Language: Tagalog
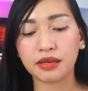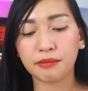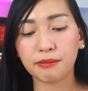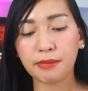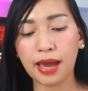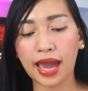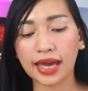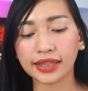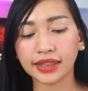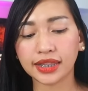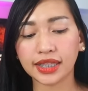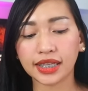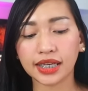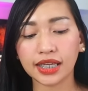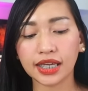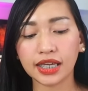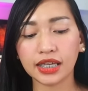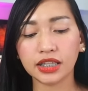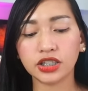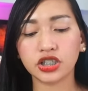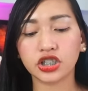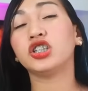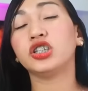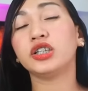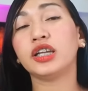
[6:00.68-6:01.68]
sa
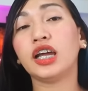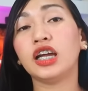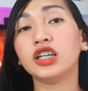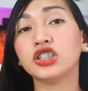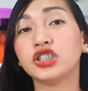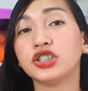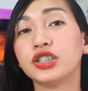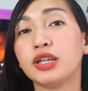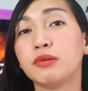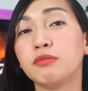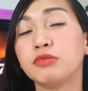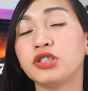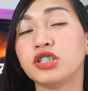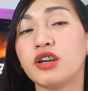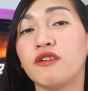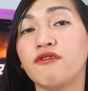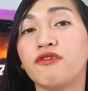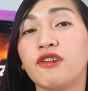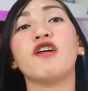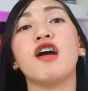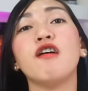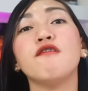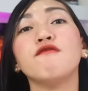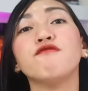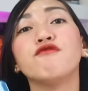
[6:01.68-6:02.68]
battery. Chinarge namin siya
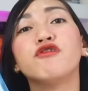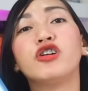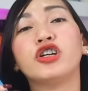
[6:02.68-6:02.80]
from